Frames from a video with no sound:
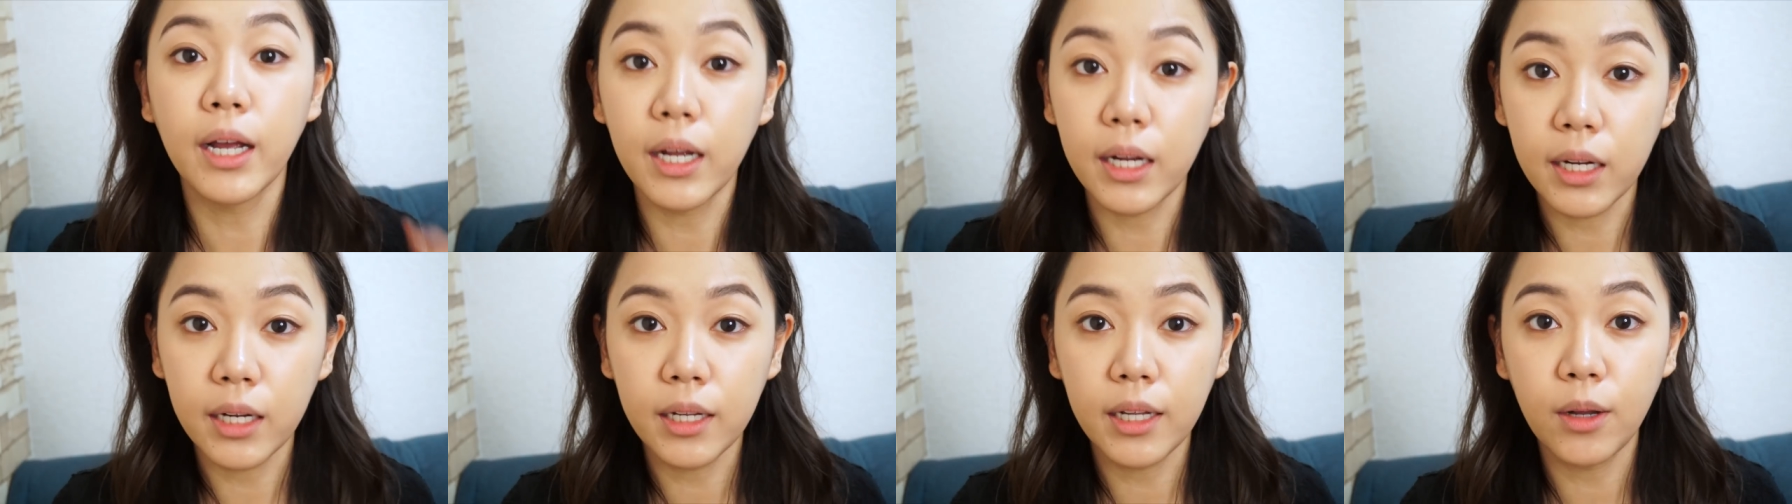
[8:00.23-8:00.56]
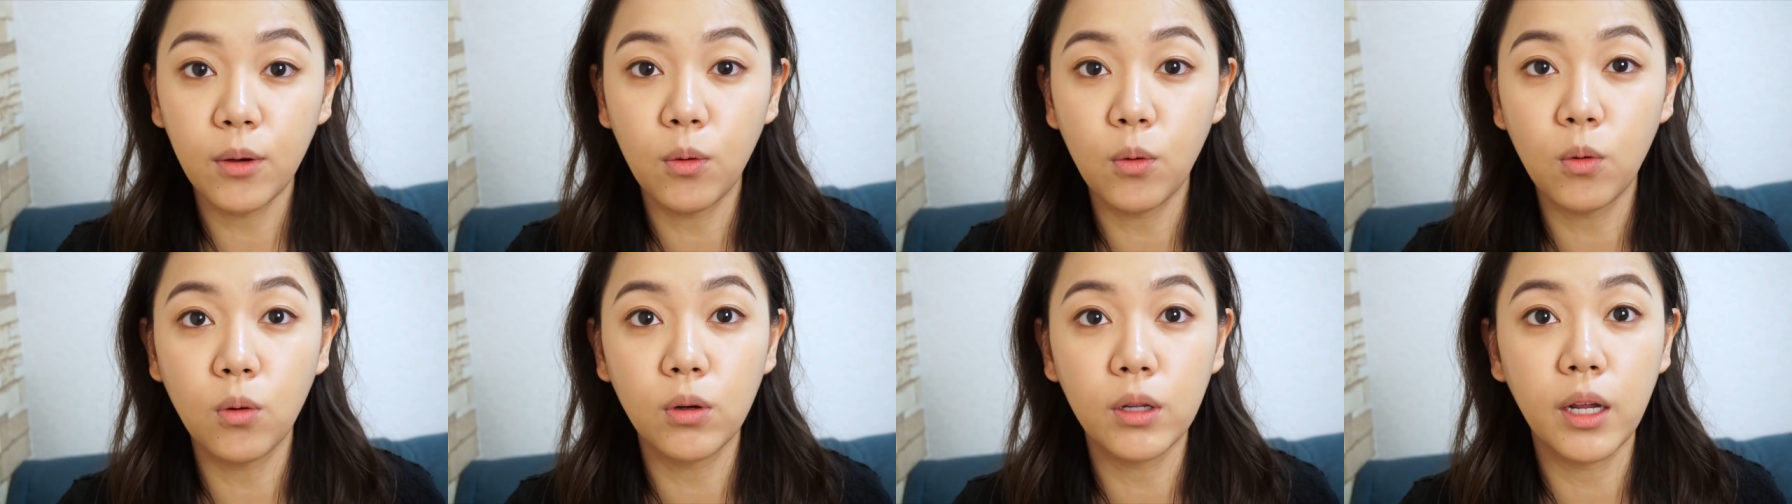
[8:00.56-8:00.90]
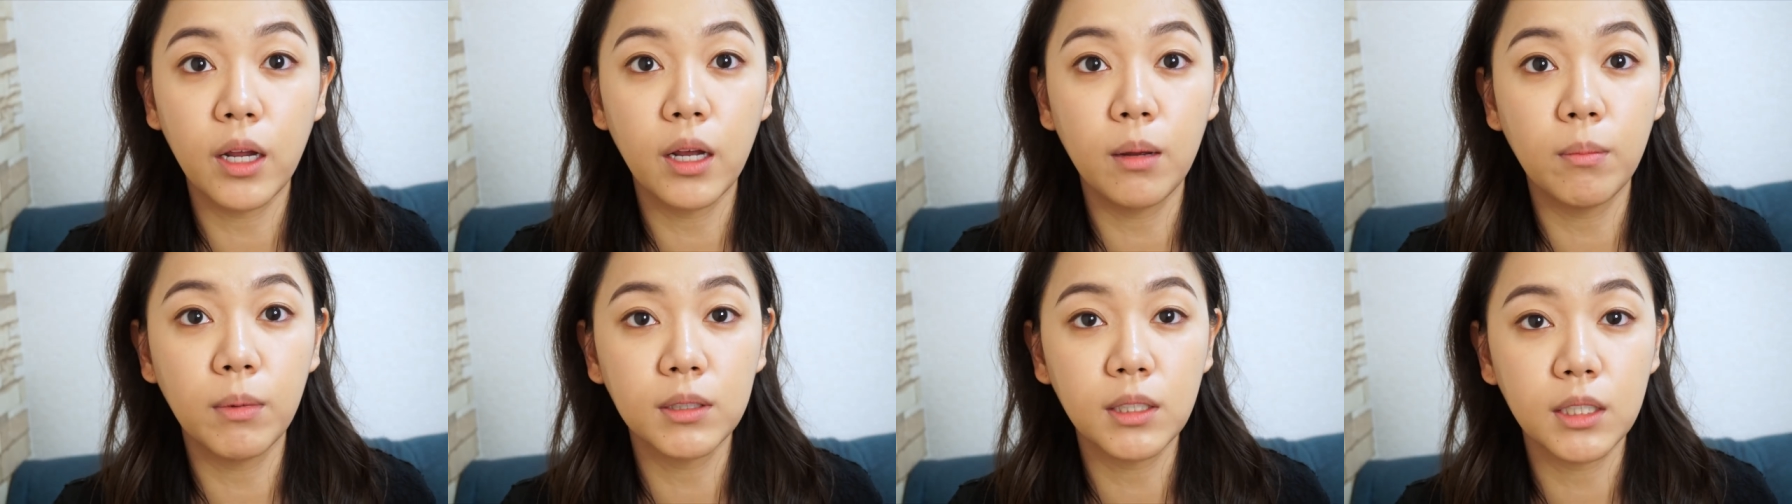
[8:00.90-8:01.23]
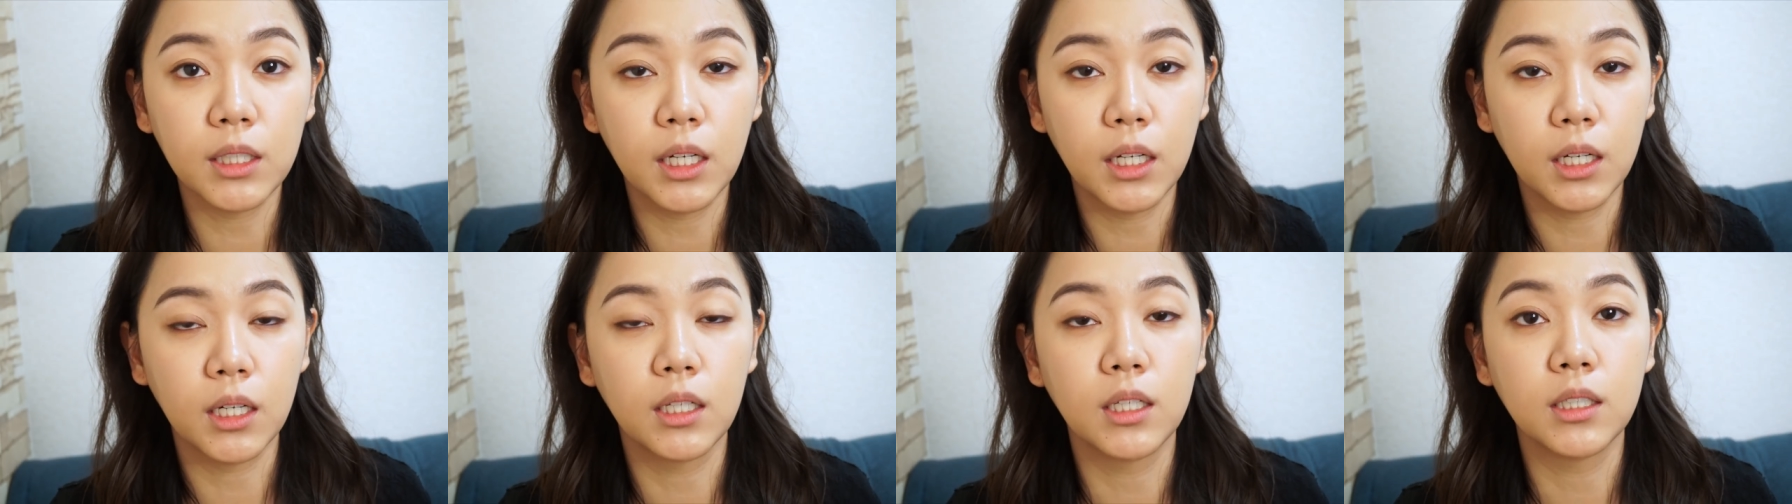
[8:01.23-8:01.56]
いでここでま
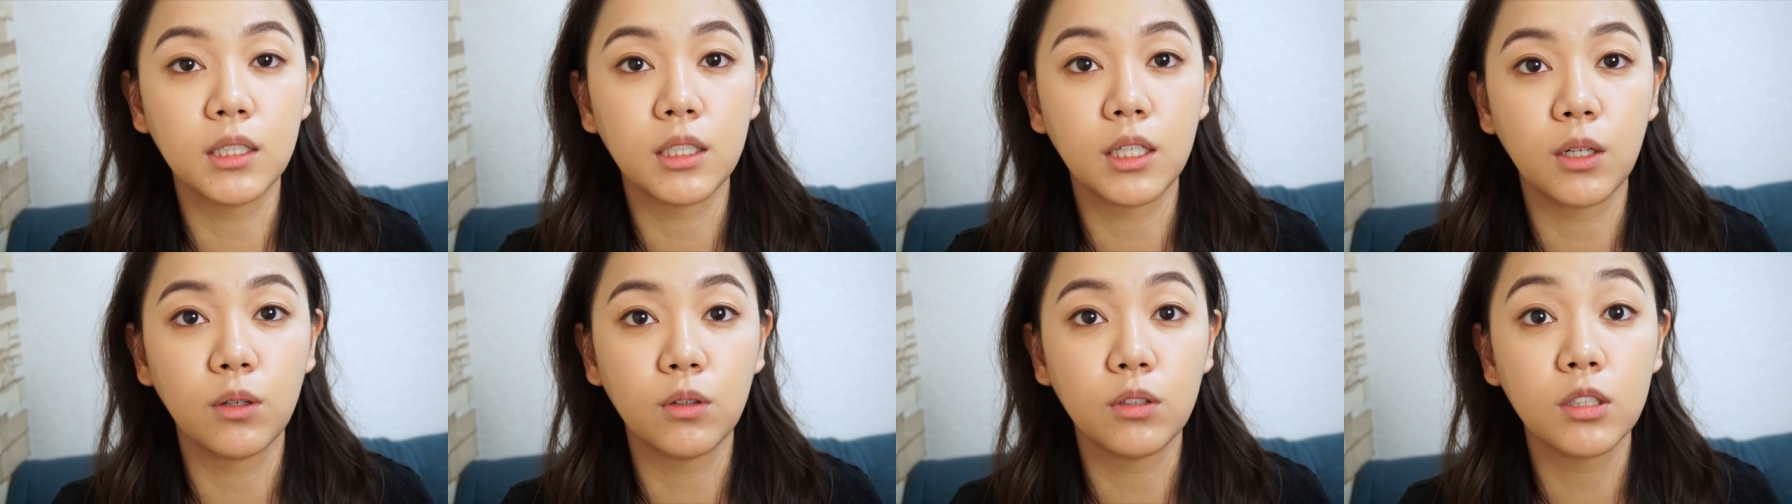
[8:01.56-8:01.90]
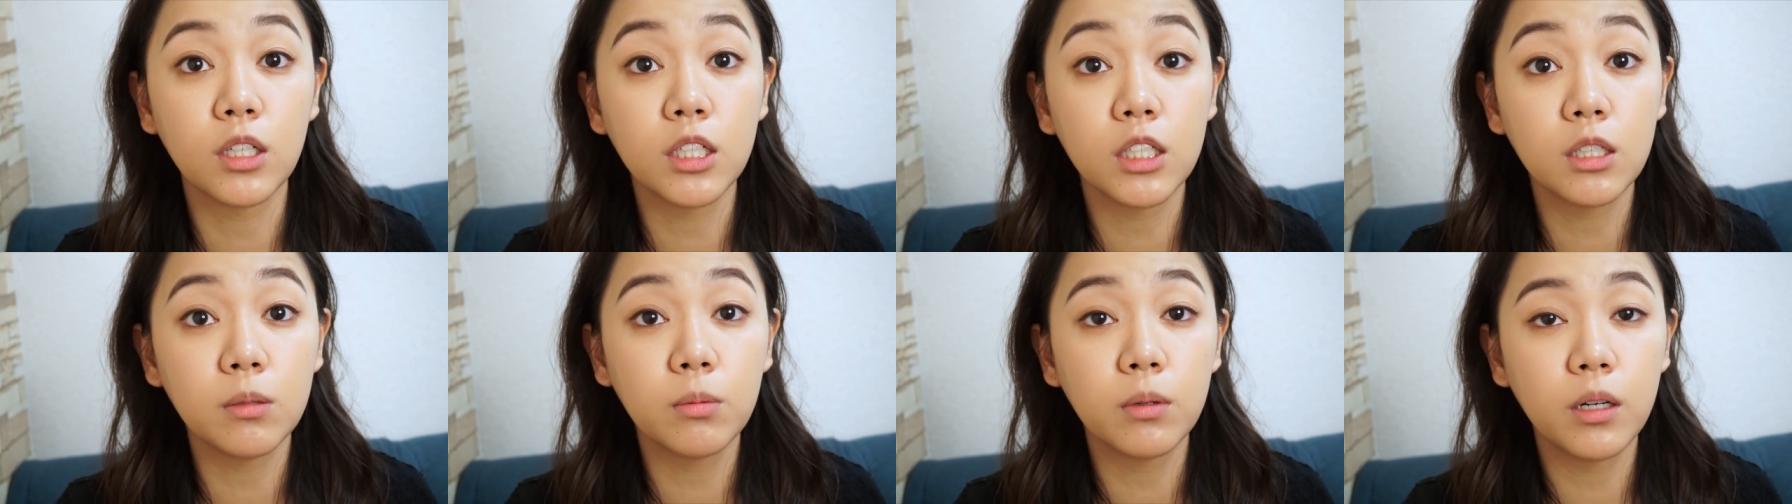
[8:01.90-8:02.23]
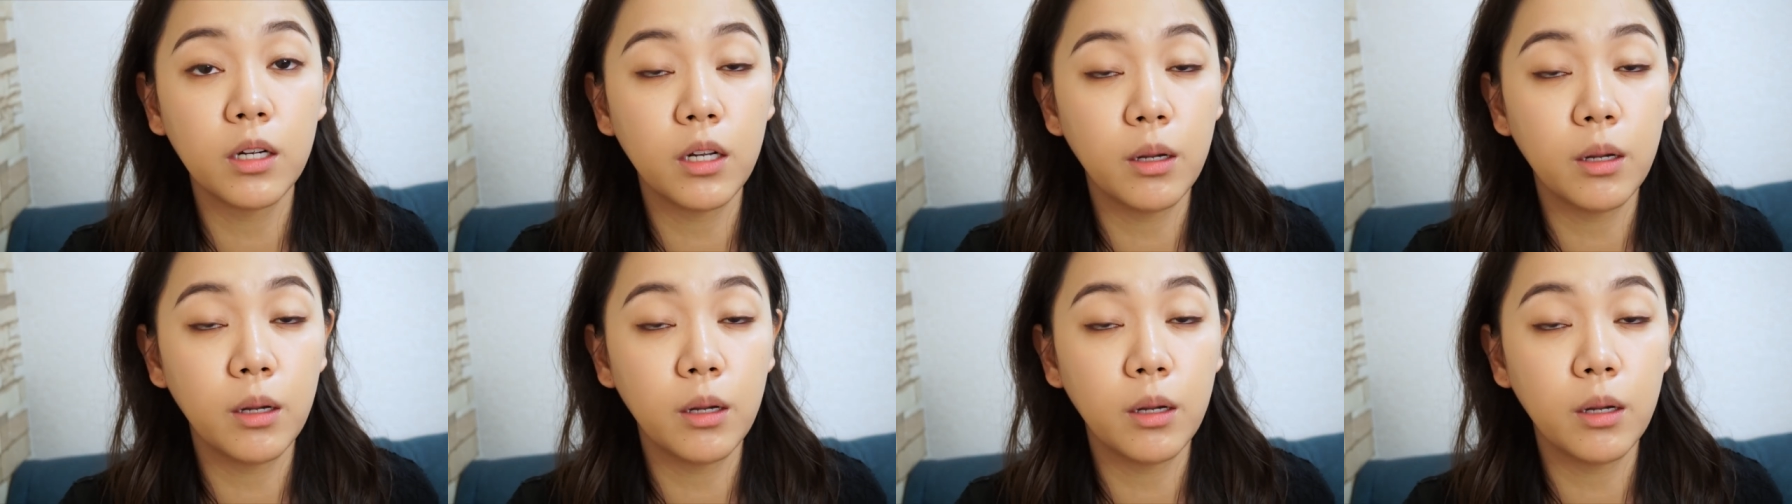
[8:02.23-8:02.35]
つげなんですけど久しぶ